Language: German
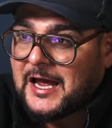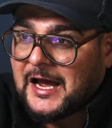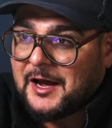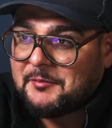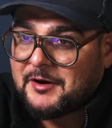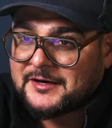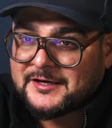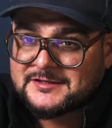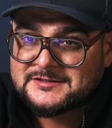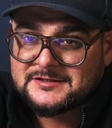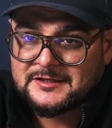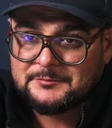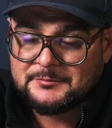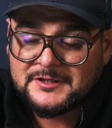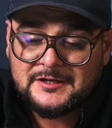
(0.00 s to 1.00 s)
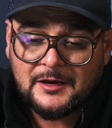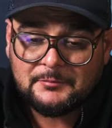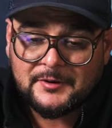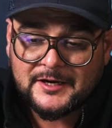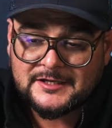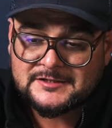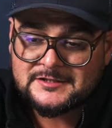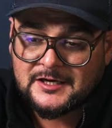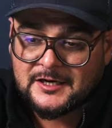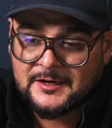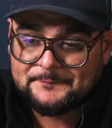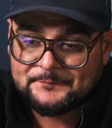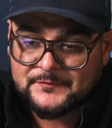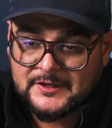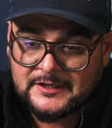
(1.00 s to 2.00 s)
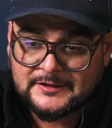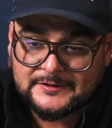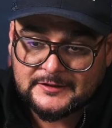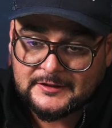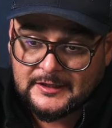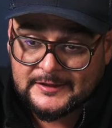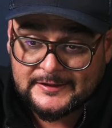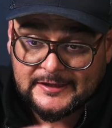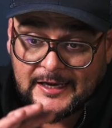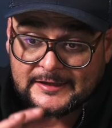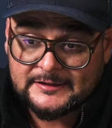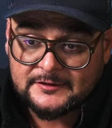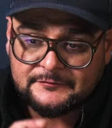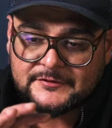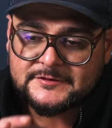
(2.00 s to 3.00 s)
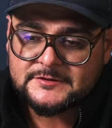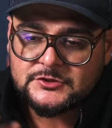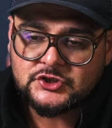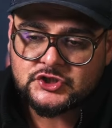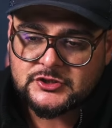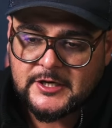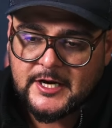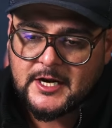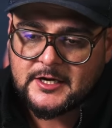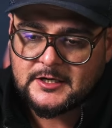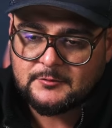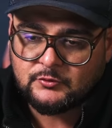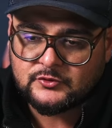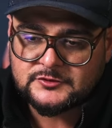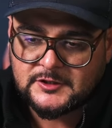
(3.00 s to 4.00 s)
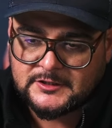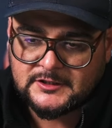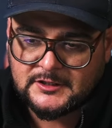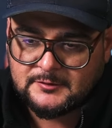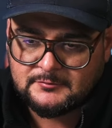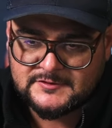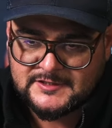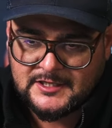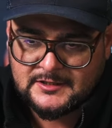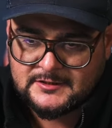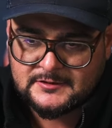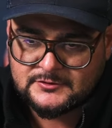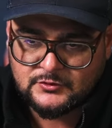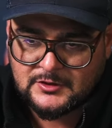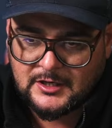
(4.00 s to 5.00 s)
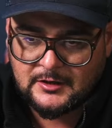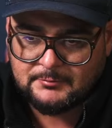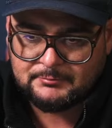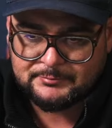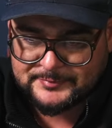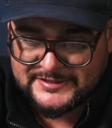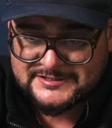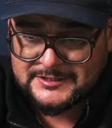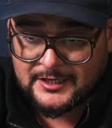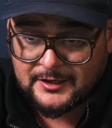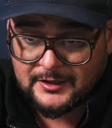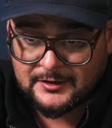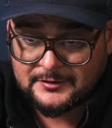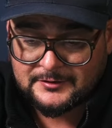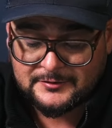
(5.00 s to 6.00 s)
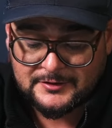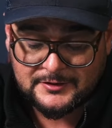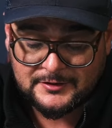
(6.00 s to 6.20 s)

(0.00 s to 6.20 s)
Aber dass Mitarbeiter in, in, an gewissen Stellen im Unternehmen Sachen sogar besser,